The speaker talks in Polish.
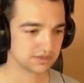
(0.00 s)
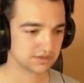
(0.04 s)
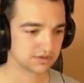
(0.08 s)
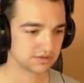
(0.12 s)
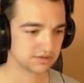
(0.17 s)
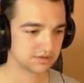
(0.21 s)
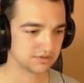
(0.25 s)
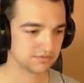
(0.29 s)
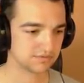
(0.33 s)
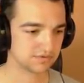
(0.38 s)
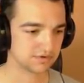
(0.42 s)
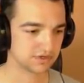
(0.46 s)

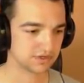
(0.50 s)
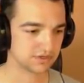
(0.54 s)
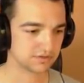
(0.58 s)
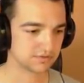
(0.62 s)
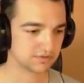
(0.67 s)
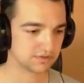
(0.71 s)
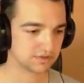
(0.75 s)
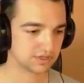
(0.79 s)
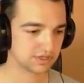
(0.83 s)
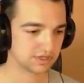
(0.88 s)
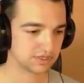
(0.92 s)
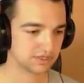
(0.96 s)
O, uwaga
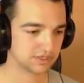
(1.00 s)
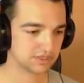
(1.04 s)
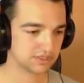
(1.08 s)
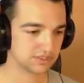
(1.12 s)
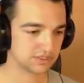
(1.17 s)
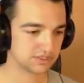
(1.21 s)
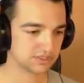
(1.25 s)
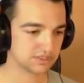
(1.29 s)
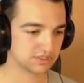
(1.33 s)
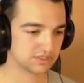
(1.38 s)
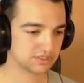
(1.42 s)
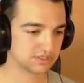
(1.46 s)
tutaj.
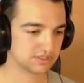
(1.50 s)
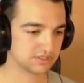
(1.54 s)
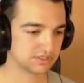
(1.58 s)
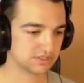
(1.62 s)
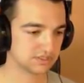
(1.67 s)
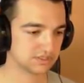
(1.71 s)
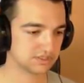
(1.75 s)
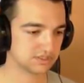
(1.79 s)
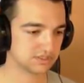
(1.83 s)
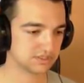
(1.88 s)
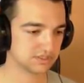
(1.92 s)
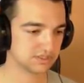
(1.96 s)

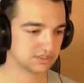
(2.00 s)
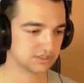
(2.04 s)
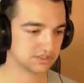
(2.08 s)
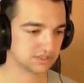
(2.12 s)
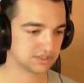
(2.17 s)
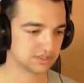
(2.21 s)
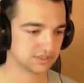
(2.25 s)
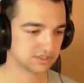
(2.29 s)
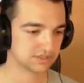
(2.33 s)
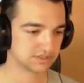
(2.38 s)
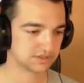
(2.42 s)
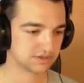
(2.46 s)
Aaaa!
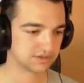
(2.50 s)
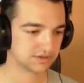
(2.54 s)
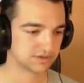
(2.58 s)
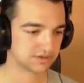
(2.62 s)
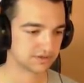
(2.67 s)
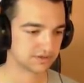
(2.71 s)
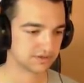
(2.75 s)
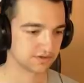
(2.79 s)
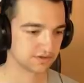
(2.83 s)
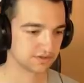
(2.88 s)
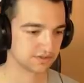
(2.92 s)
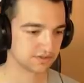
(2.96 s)

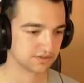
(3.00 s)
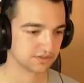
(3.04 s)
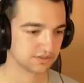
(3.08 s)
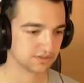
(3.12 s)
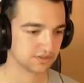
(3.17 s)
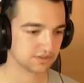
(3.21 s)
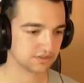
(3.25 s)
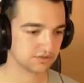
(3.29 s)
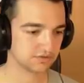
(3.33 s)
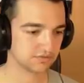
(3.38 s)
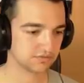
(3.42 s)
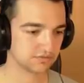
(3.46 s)

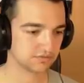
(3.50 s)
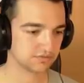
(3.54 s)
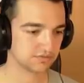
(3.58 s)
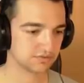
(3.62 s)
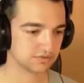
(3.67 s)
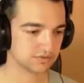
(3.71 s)
O!